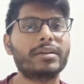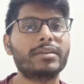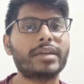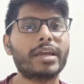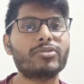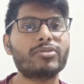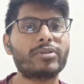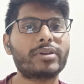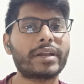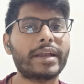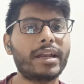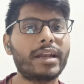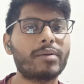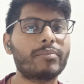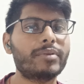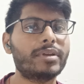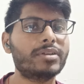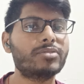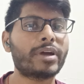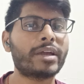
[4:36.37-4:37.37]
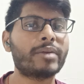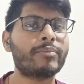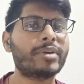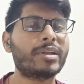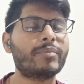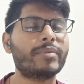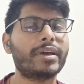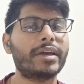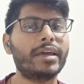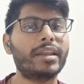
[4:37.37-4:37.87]
ये जो ट्रेंड अभी जो आई
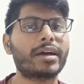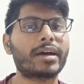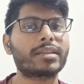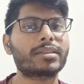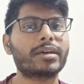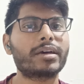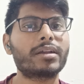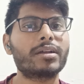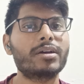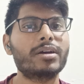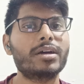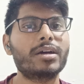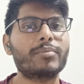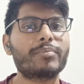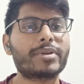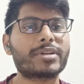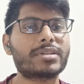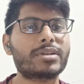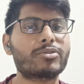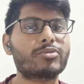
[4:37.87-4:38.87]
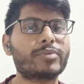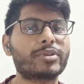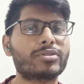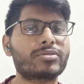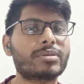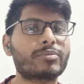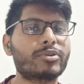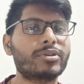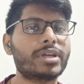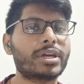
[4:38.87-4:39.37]
में है लगातार पिछले कुछ मैचेस
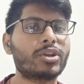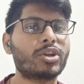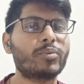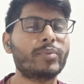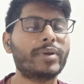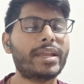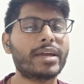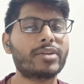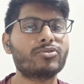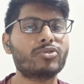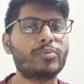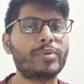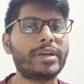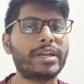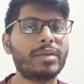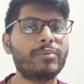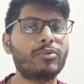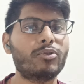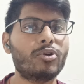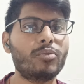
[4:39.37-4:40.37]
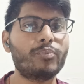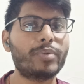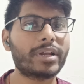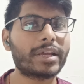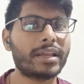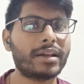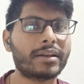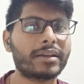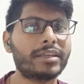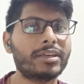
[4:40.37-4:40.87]
हमको देखने को मिला कि जो भी टीम होम पर
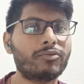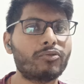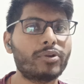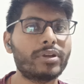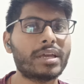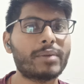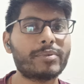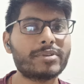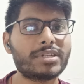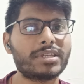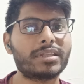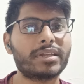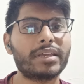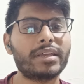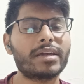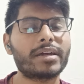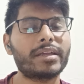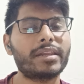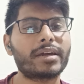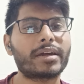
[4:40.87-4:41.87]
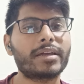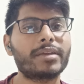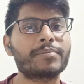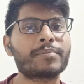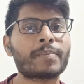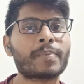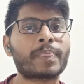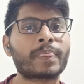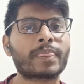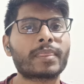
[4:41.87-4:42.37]
खेल रही है वो यहाँ पे जीत रही है कहीं ना कहीं
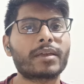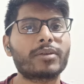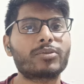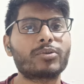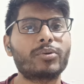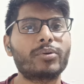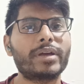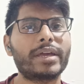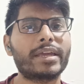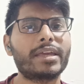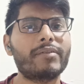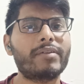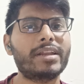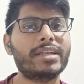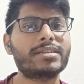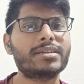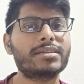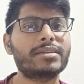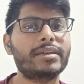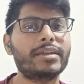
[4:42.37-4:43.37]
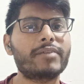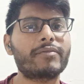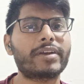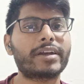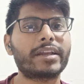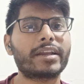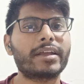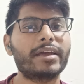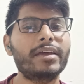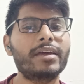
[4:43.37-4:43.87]
तो एक ही वाली चीज़ है ये
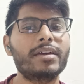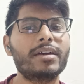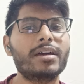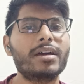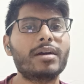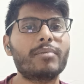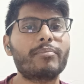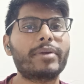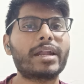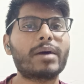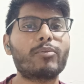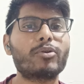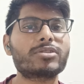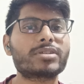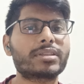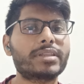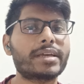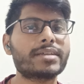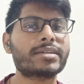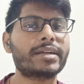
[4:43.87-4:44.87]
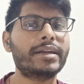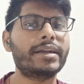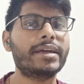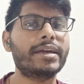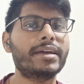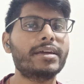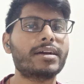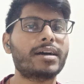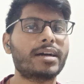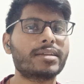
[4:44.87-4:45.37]
फैक्टर है बट आप बोल सकते हैं कि संडे
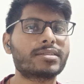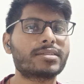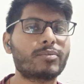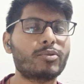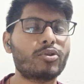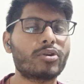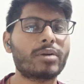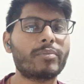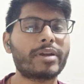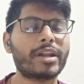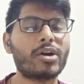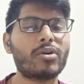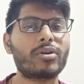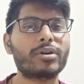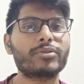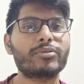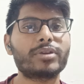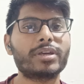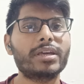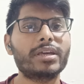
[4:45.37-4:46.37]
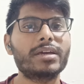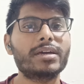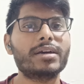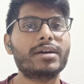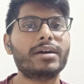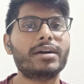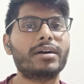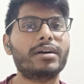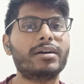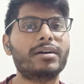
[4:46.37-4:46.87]
आज सब लोगों का मना होगा क्योंकि
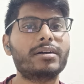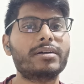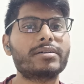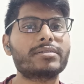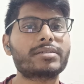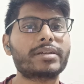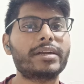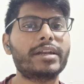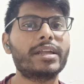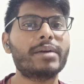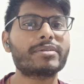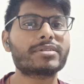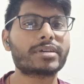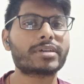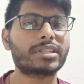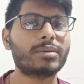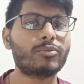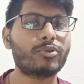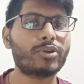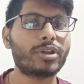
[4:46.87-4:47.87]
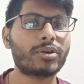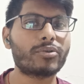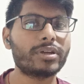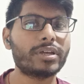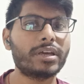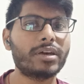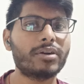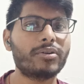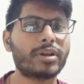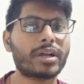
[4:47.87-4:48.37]
संडे बस ख़त्म होने को
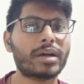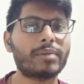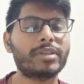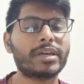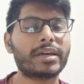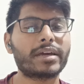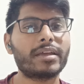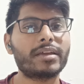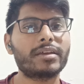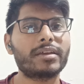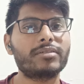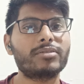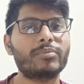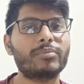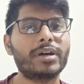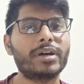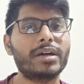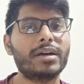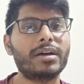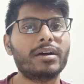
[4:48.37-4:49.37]
ही है और आप देख रहे हैं कि जब